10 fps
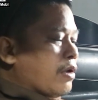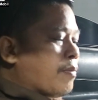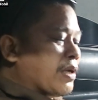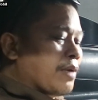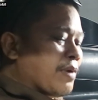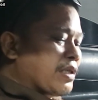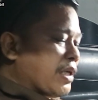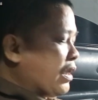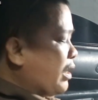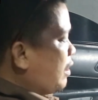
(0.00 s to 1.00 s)

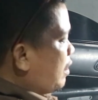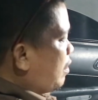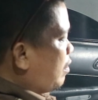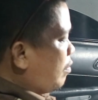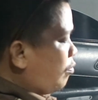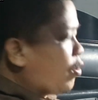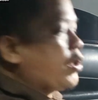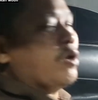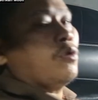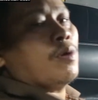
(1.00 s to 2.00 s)
masing-masing
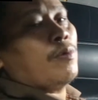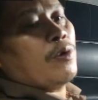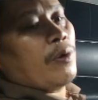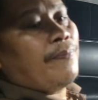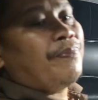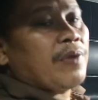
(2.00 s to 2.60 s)
body control modul.